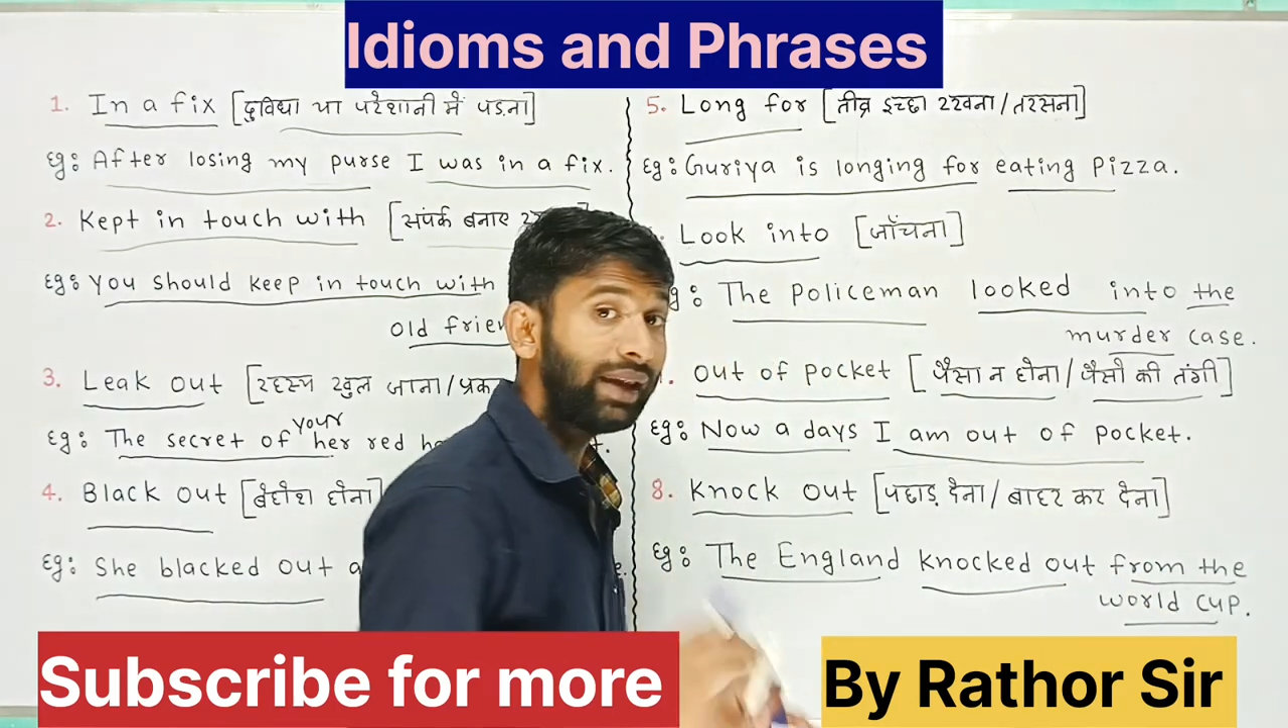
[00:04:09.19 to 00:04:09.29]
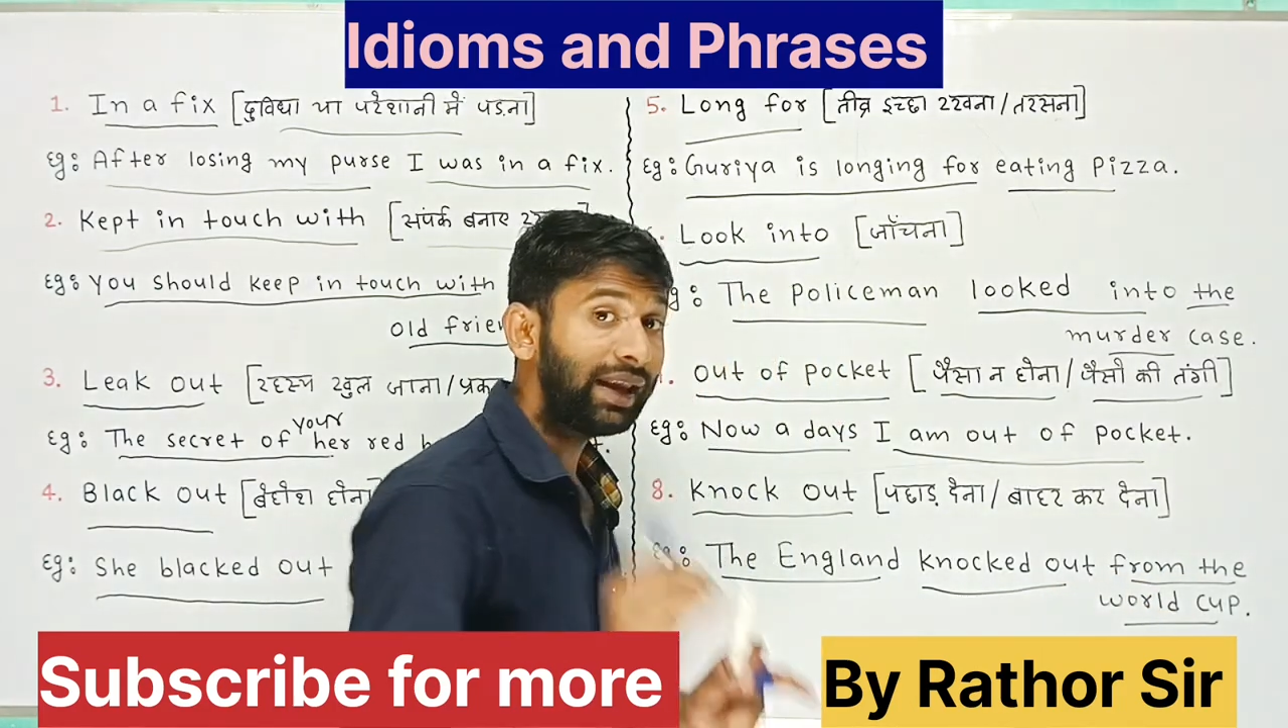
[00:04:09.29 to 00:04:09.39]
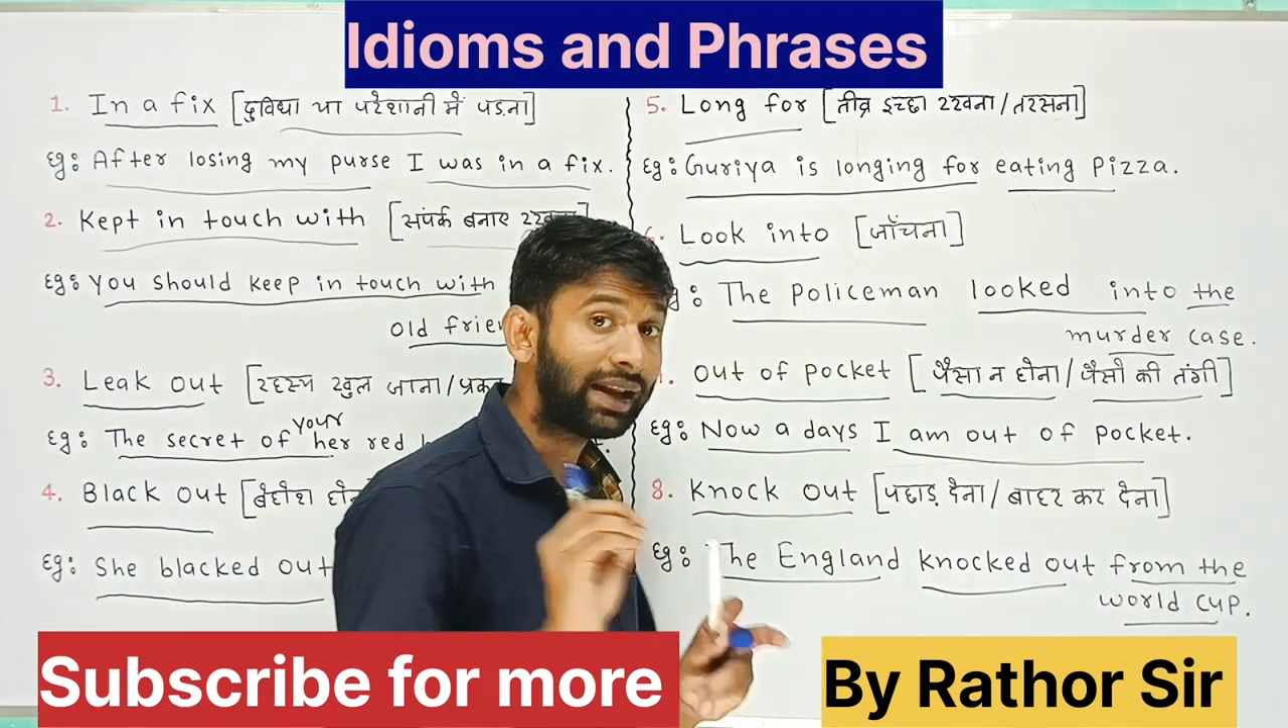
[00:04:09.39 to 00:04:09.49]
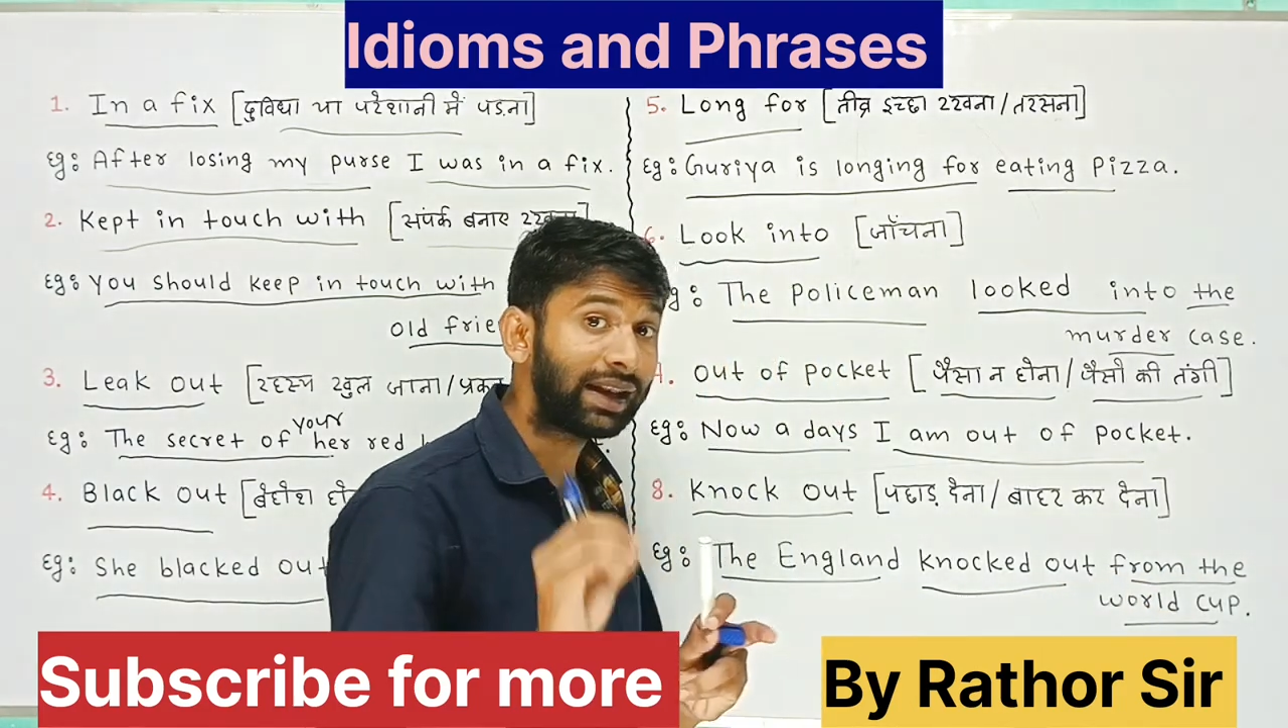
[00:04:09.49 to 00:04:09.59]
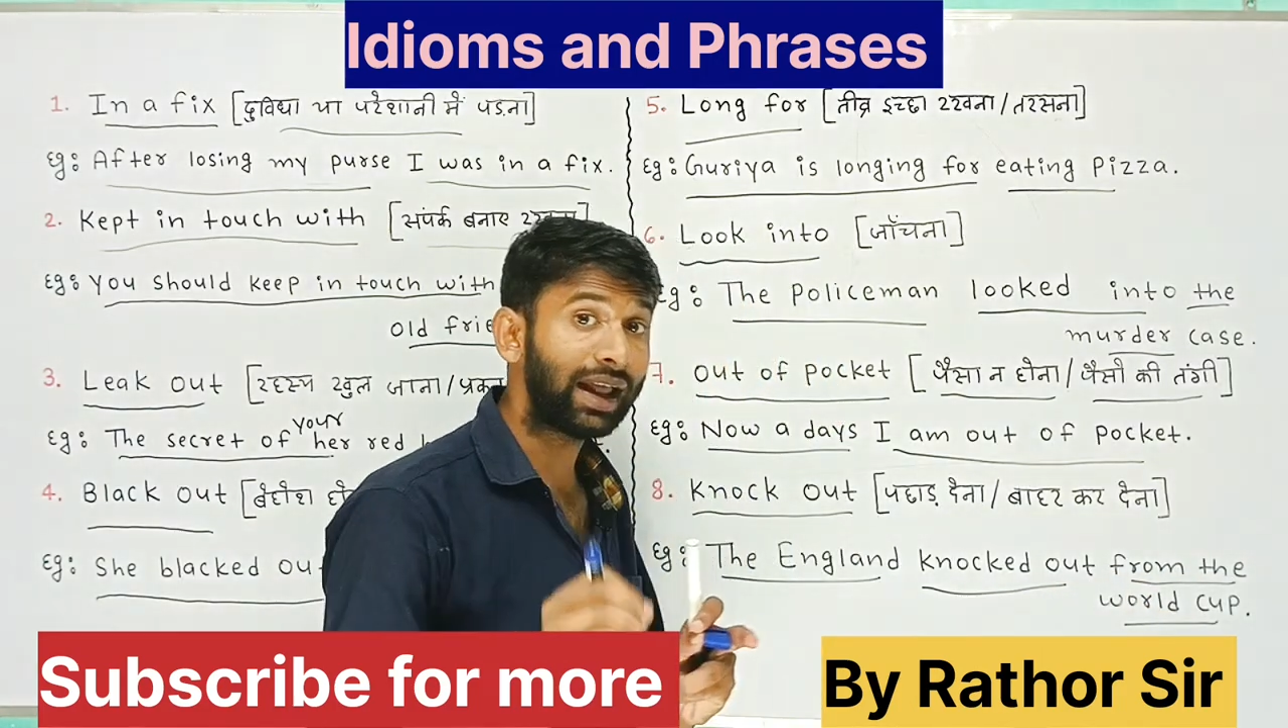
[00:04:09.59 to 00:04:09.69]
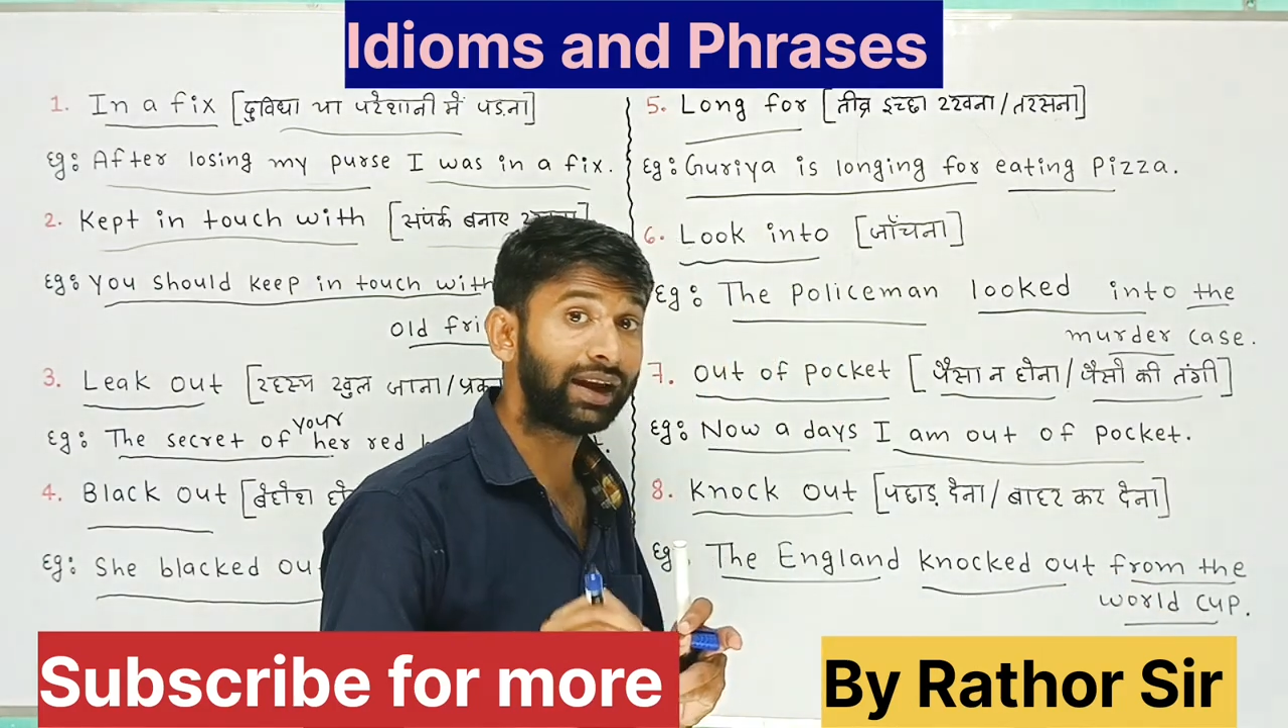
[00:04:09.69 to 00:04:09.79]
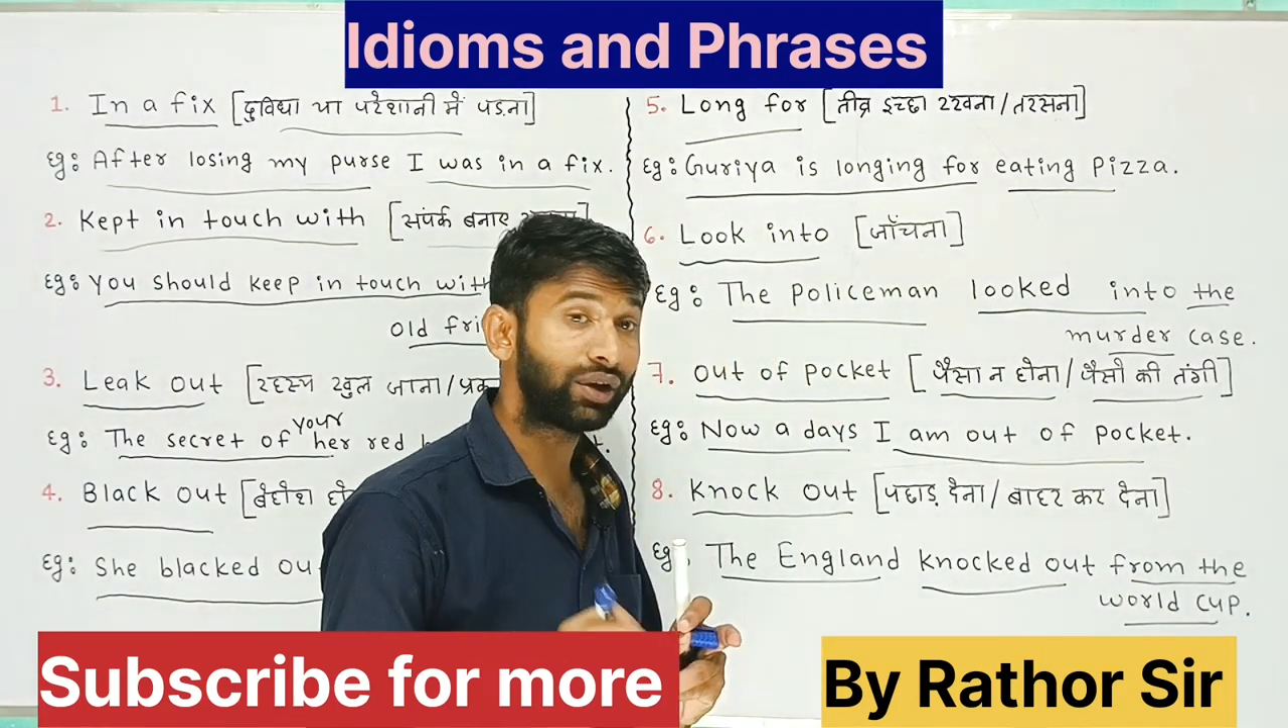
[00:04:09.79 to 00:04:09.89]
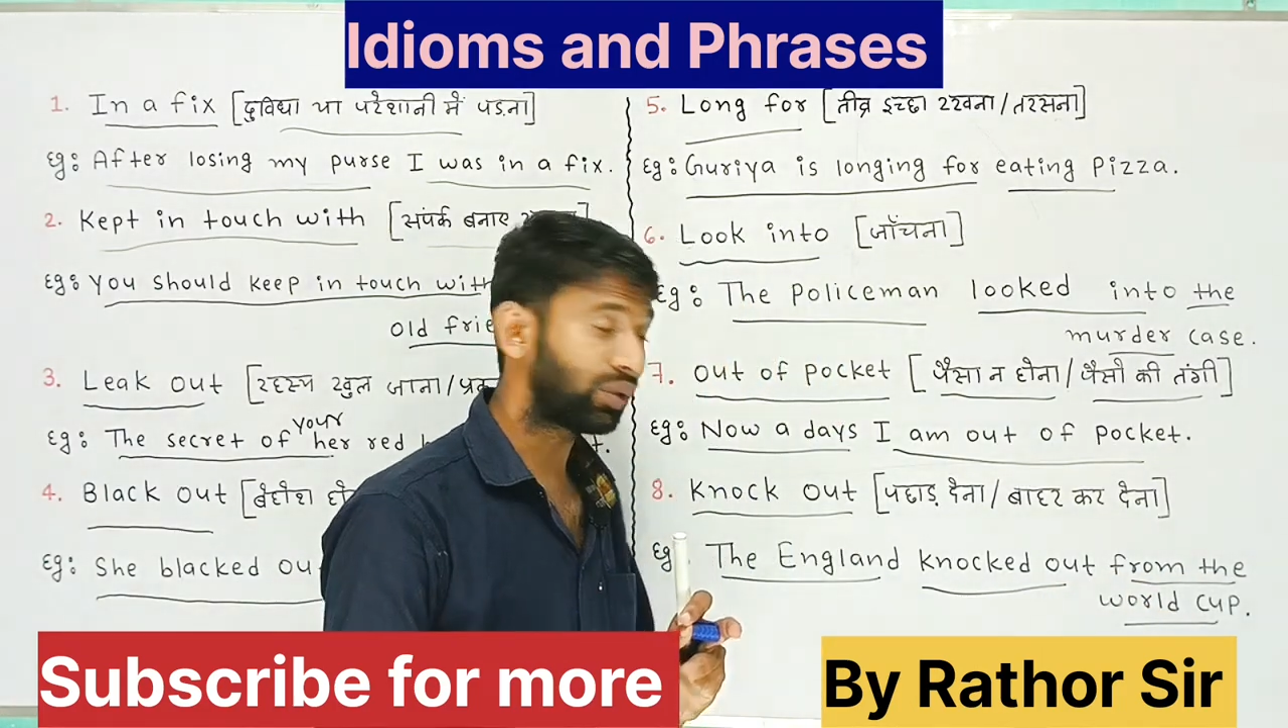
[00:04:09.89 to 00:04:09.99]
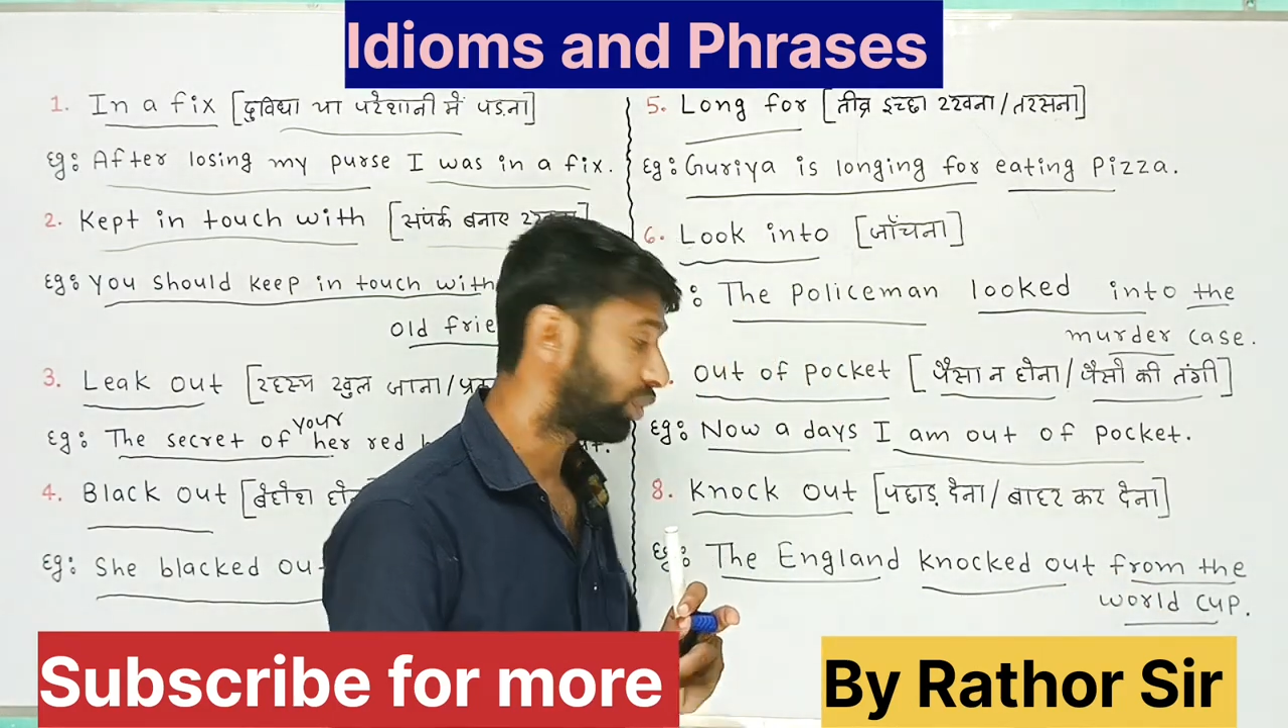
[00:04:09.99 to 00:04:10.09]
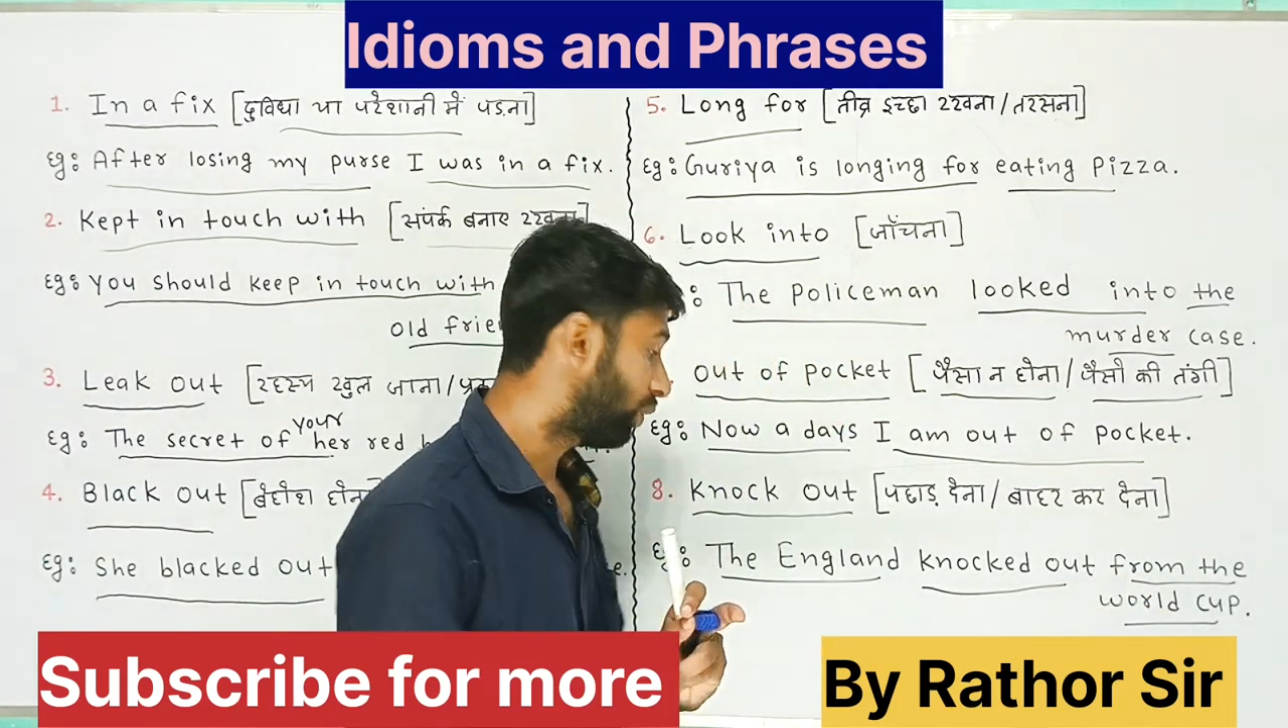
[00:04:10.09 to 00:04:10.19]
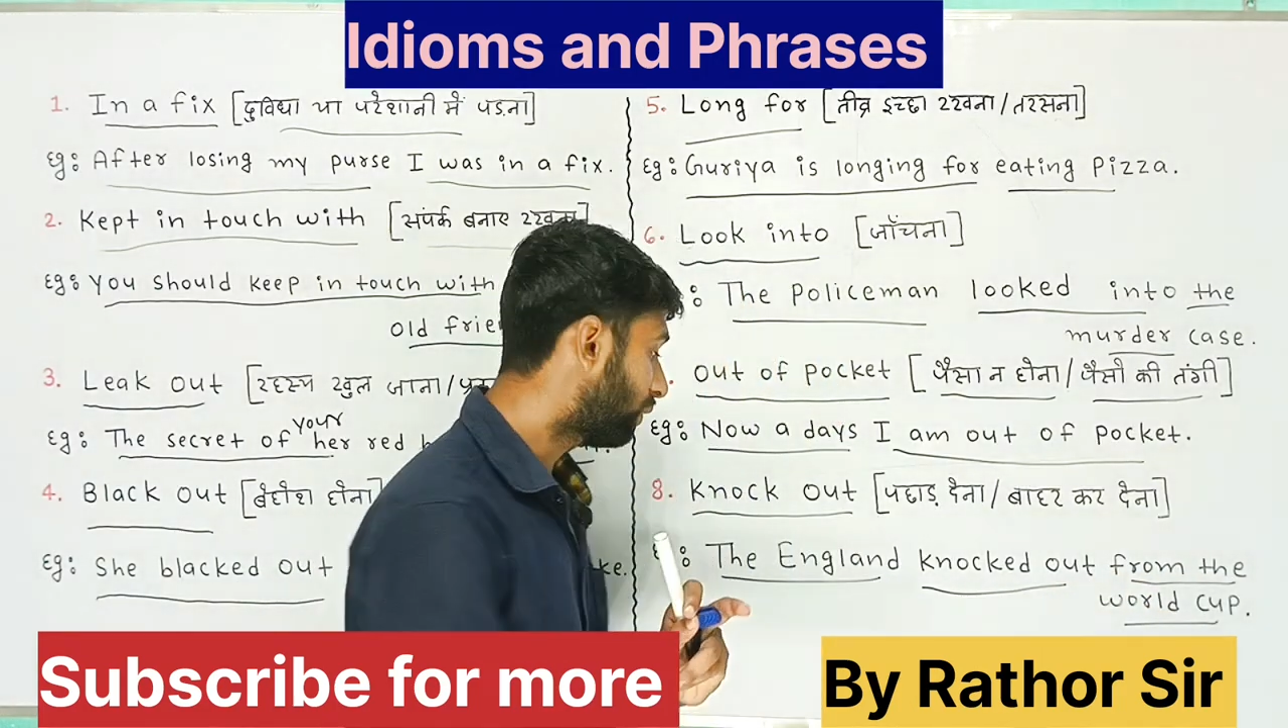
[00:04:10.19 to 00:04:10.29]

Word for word: इंग्लैंड को